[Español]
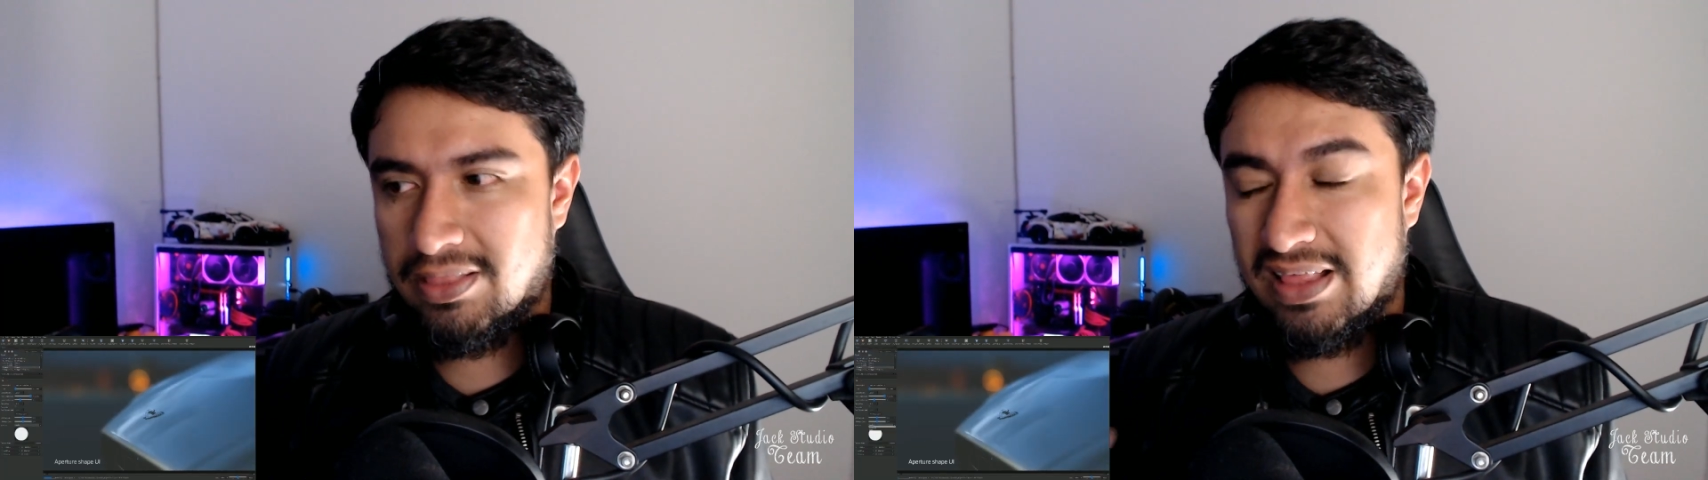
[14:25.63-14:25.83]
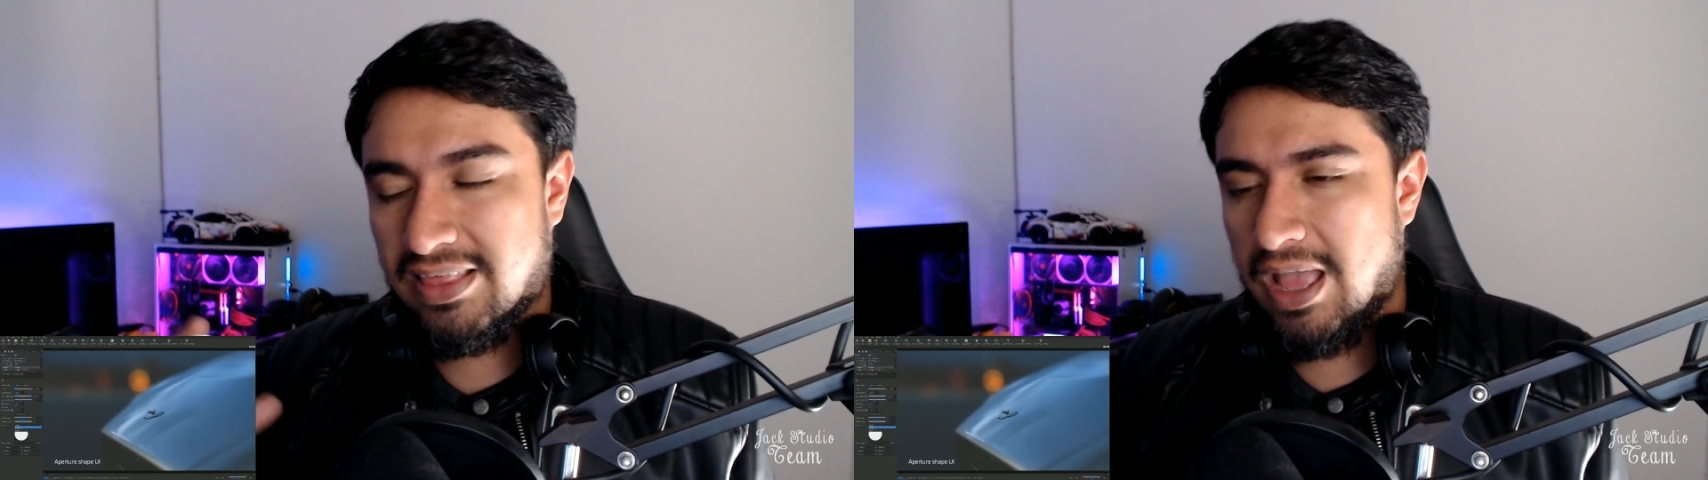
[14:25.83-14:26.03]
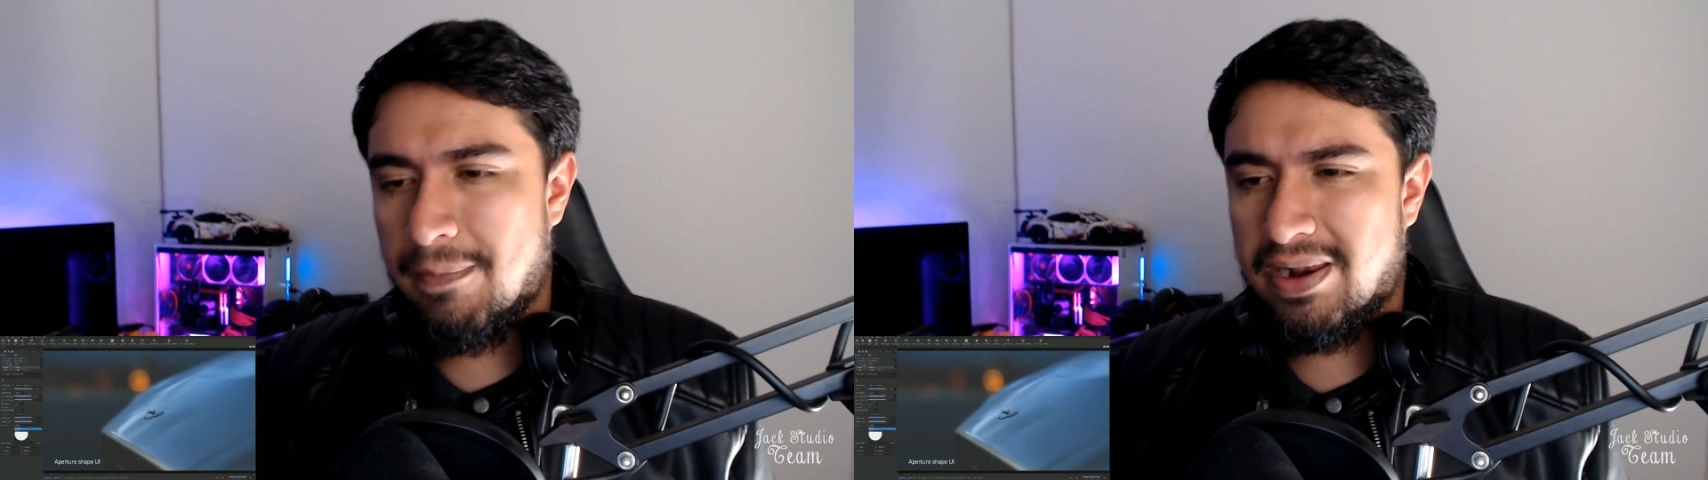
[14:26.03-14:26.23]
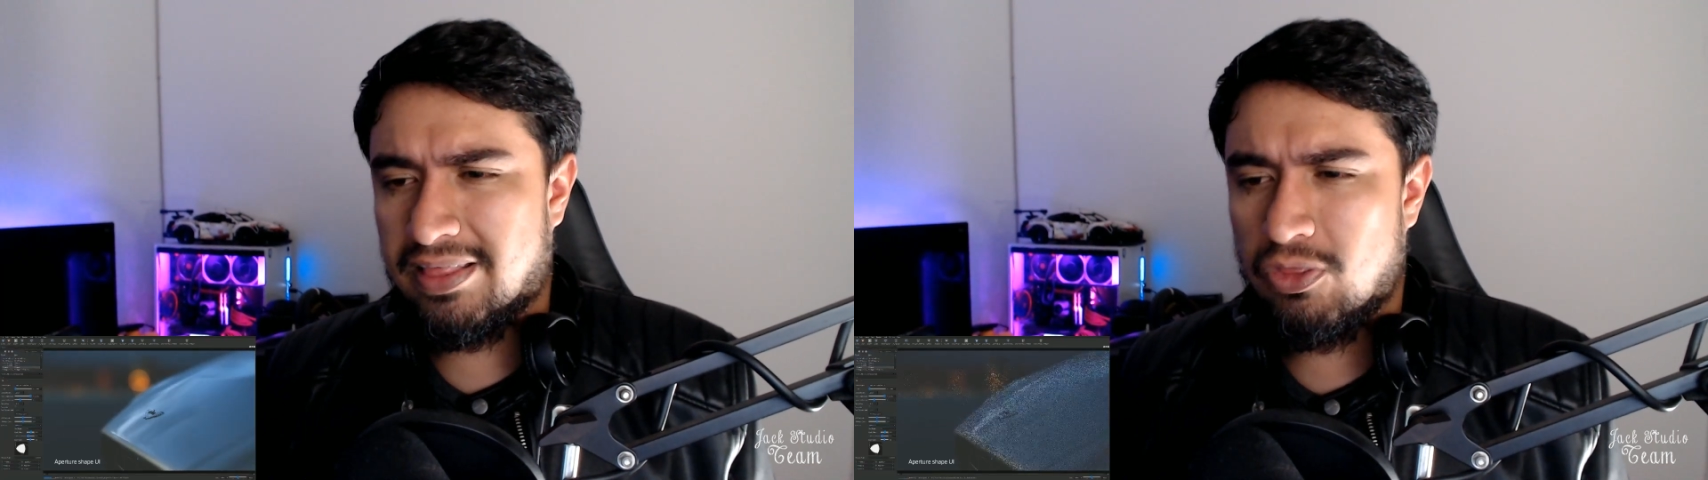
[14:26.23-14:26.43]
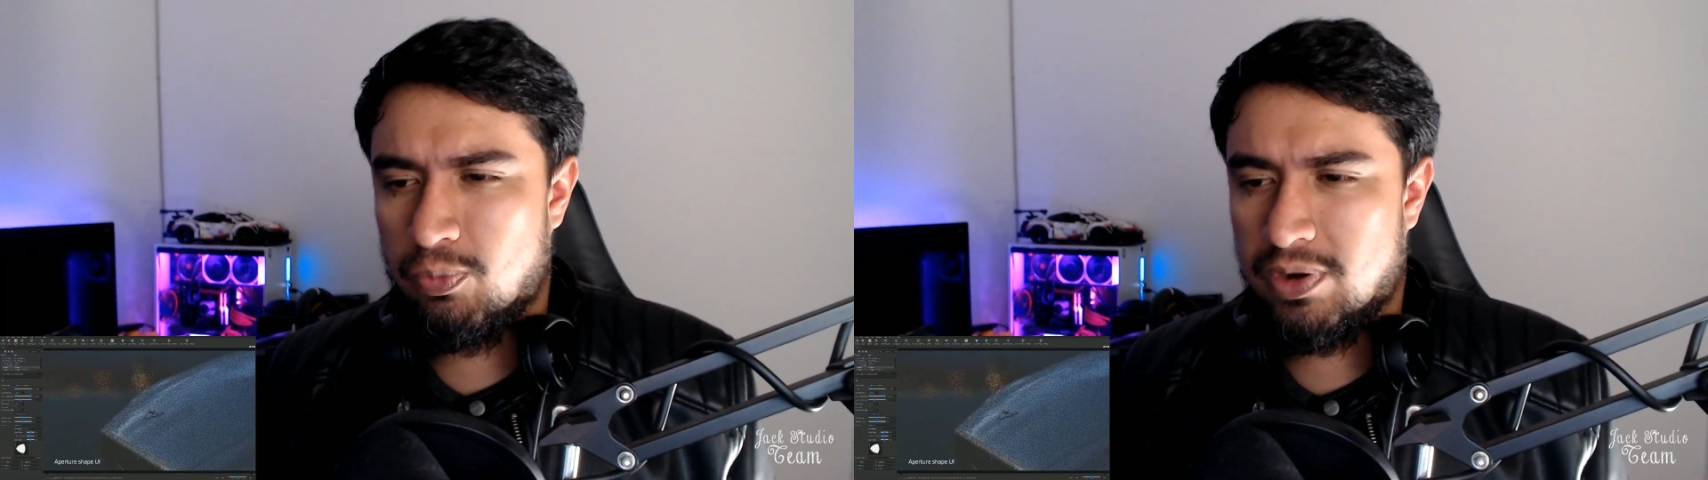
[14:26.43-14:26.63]
las cámaras
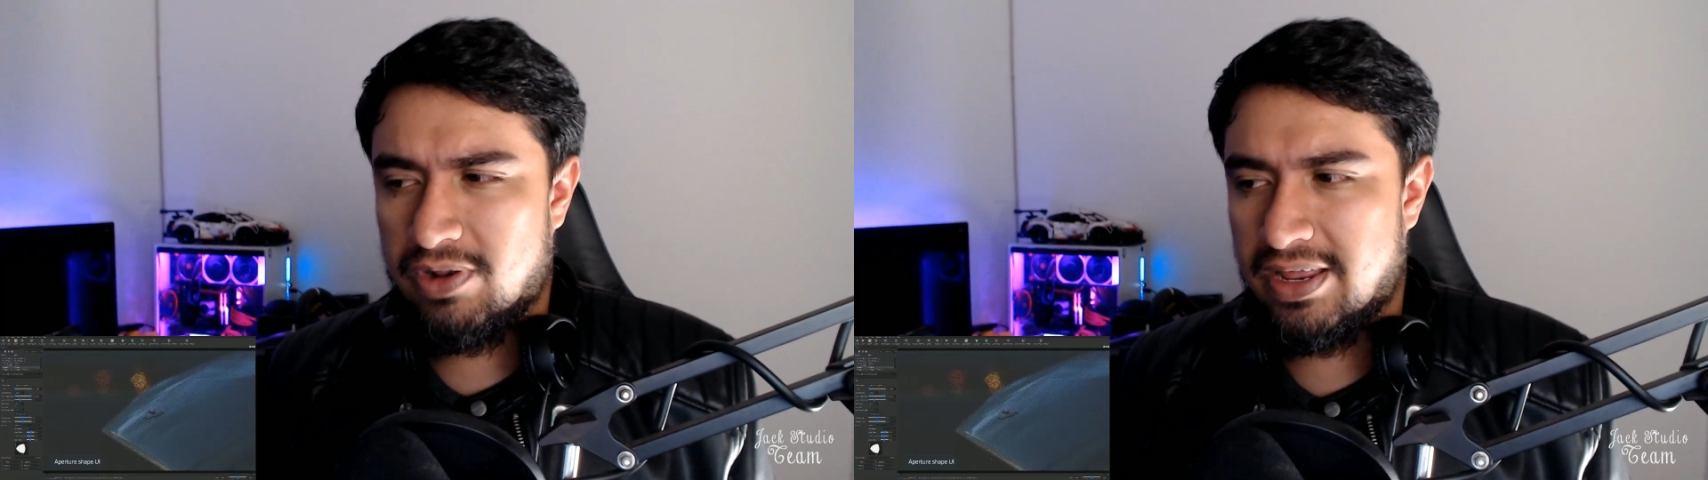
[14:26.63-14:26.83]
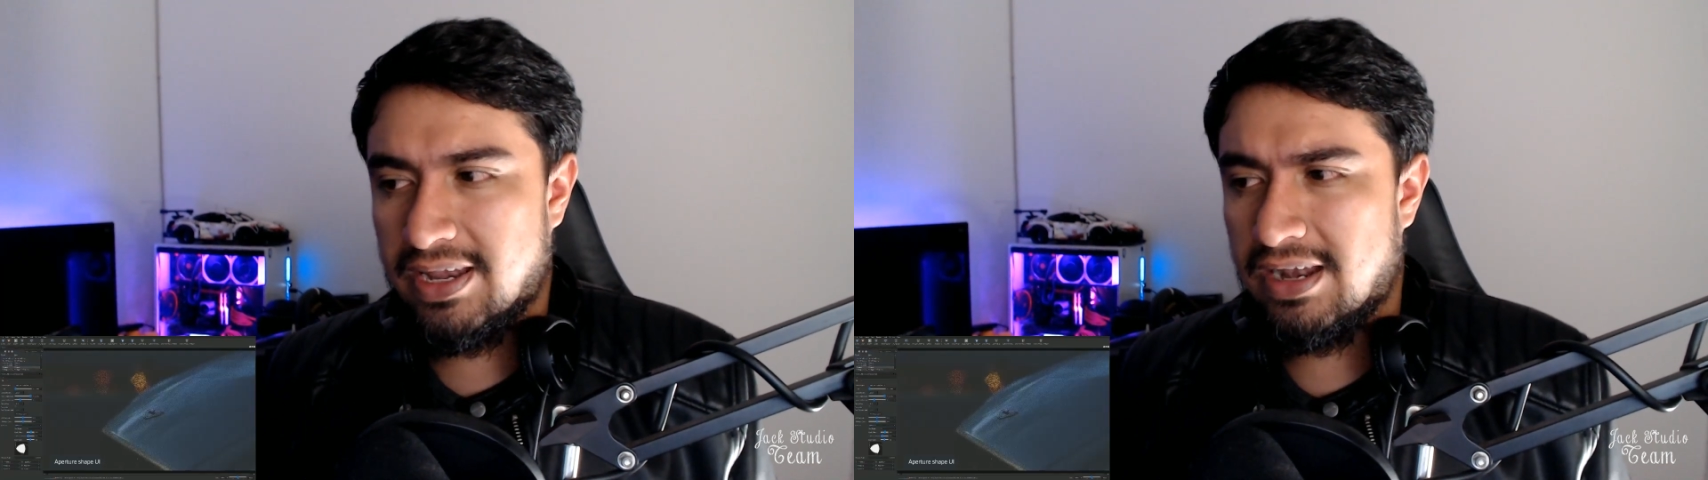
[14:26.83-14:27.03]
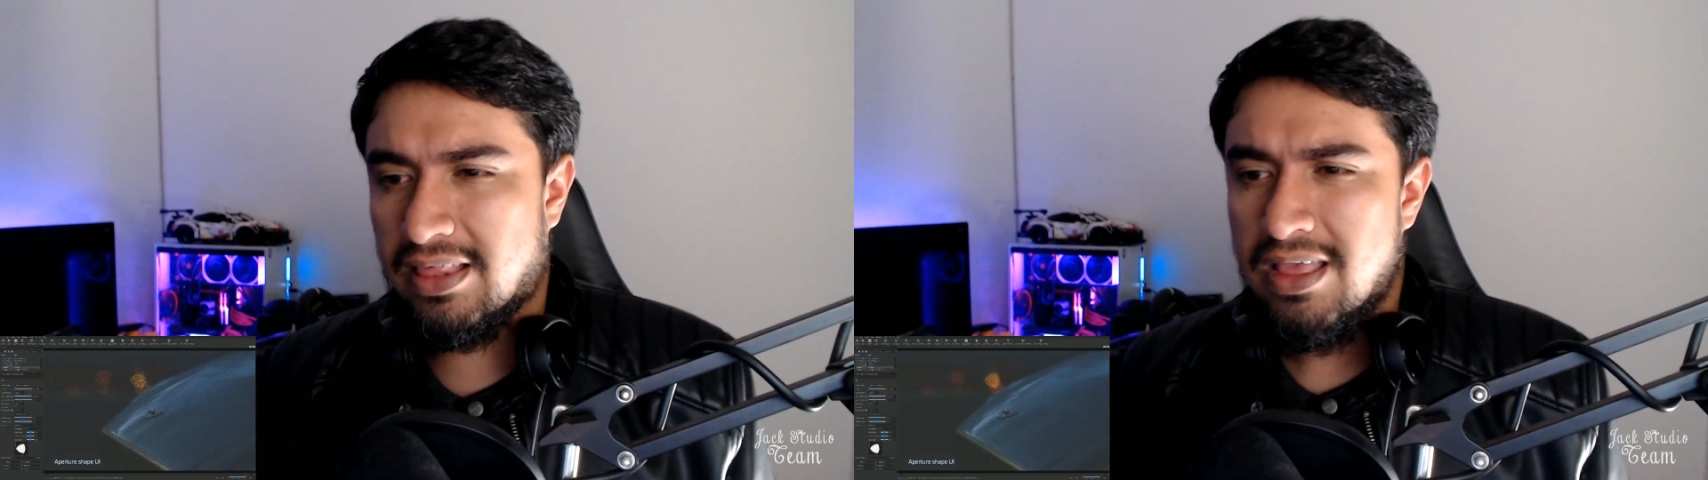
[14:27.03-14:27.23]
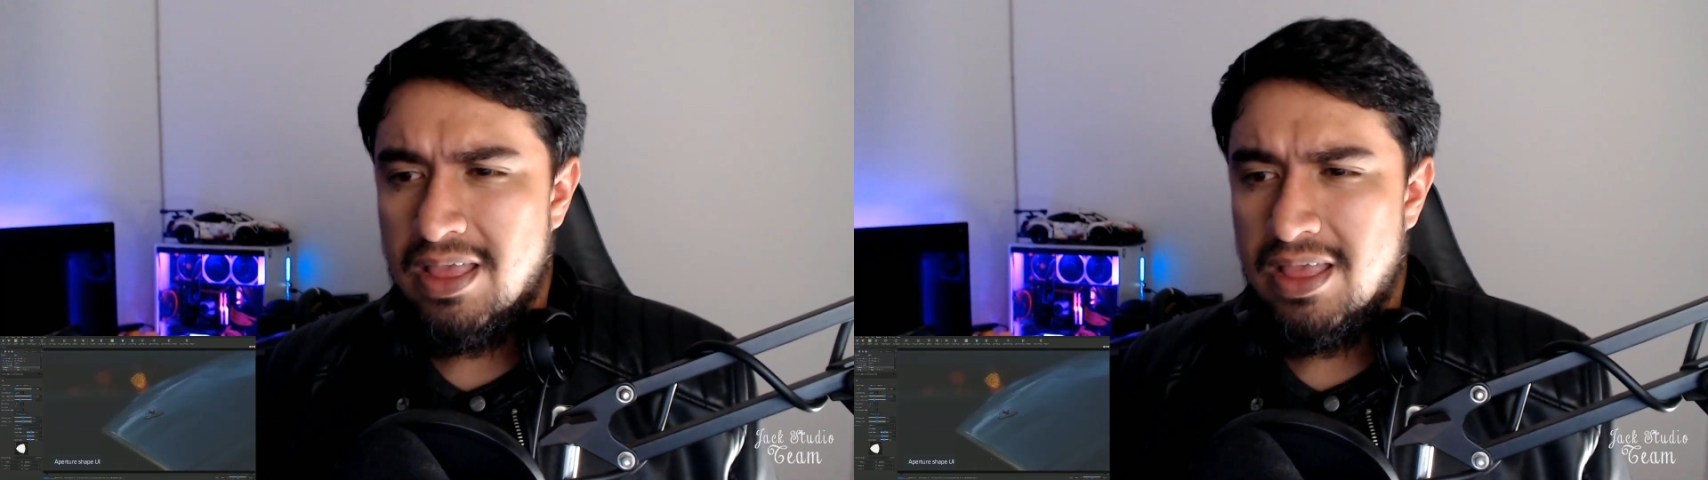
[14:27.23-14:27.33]
están súper geniales.